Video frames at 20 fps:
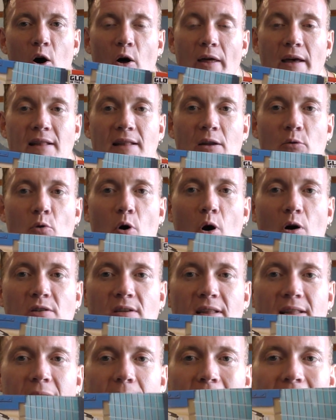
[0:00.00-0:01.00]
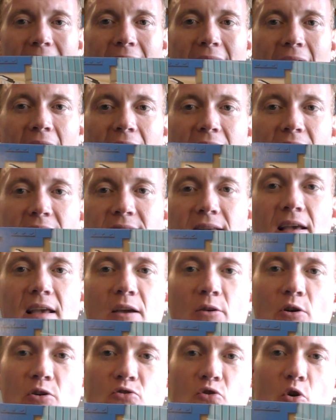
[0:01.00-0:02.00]
o de este nuevo sistema de calles, es
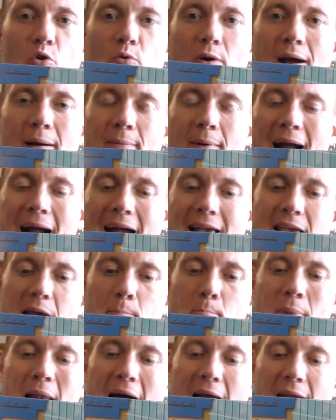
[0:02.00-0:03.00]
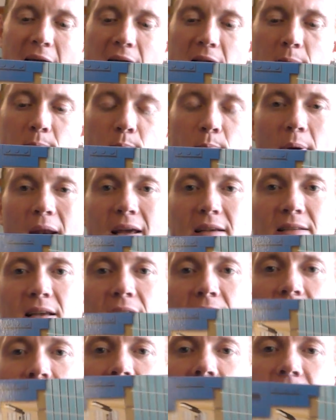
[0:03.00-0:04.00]
que no es solo una calle plana
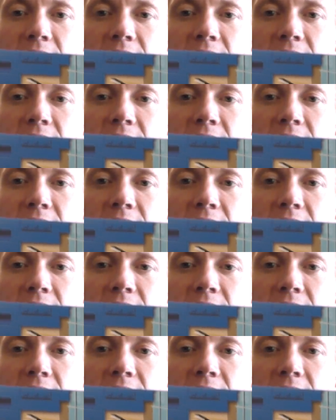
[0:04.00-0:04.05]
impresa,